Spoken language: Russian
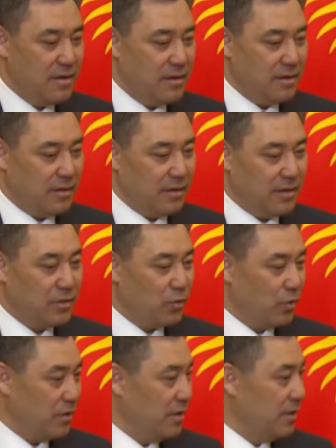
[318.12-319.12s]
э,
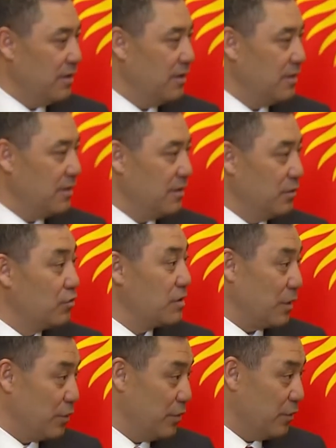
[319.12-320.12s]
итоги
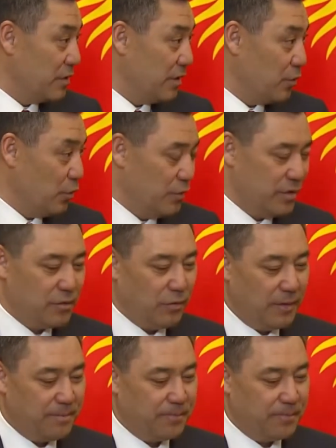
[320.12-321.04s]
двустороннего сотрудничества.